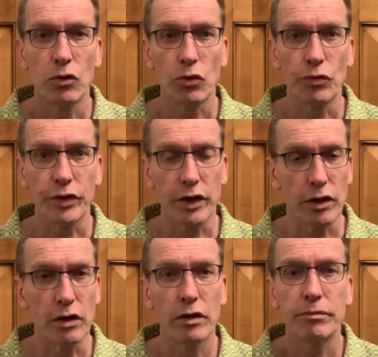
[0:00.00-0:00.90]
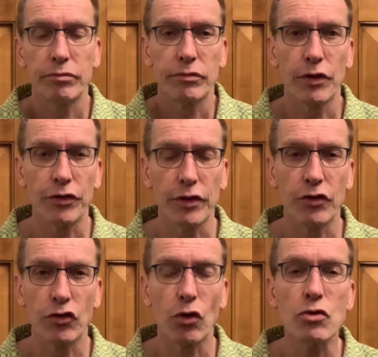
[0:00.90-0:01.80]
Und ja, das
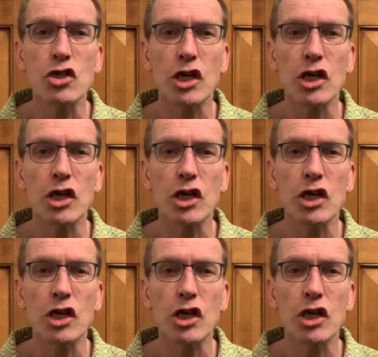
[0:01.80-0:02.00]
ist schon